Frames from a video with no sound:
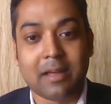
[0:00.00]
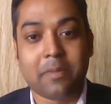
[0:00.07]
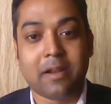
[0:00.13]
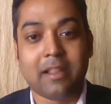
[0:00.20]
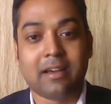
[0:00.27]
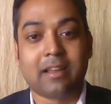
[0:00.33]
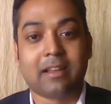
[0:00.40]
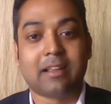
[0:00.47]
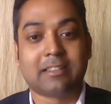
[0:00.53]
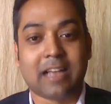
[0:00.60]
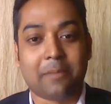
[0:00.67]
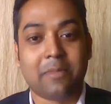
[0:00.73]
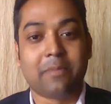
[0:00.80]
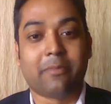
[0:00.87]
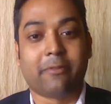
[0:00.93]
नाना पटेकर के
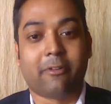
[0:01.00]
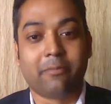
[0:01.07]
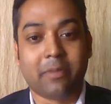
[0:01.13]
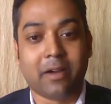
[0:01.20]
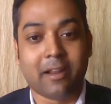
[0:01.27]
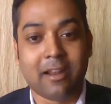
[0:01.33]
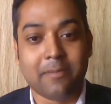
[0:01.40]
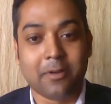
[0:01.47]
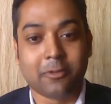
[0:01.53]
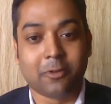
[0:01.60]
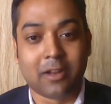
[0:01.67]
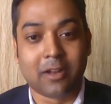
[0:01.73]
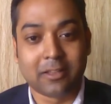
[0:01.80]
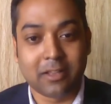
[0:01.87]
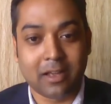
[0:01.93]
सामने परफॉर्म करने में
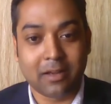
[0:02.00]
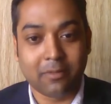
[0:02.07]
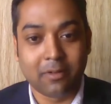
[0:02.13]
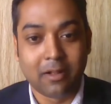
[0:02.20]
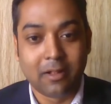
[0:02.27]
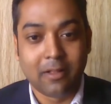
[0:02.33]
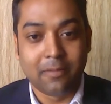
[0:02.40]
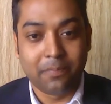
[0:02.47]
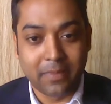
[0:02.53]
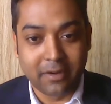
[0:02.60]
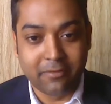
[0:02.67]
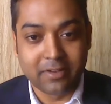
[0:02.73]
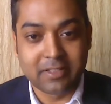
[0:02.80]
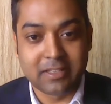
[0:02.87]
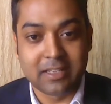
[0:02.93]
थोड़ा था
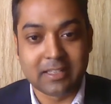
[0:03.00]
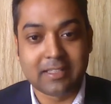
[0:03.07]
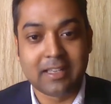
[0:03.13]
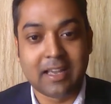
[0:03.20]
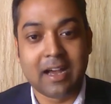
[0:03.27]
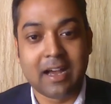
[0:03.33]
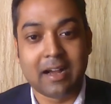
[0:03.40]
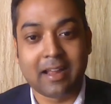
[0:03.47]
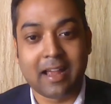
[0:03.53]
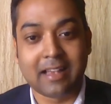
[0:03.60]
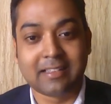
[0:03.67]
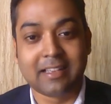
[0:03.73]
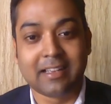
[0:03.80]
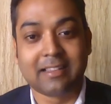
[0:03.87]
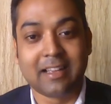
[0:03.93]
नर्वसनेस या
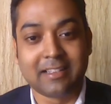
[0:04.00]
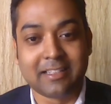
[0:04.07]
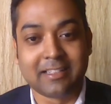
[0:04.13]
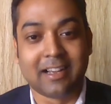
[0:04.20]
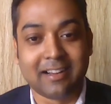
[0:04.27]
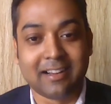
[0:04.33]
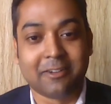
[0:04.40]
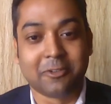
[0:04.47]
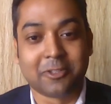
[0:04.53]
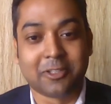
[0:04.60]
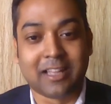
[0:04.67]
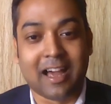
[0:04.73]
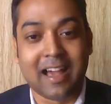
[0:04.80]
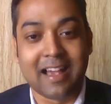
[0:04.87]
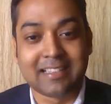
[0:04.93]
कह सकते झिझक
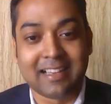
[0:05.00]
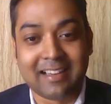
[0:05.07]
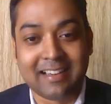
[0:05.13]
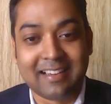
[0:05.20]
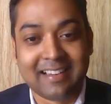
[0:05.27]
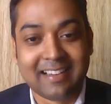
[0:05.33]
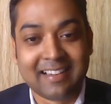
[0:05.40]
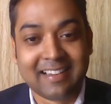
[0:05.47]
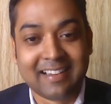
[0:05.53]
कुछ था ऐसा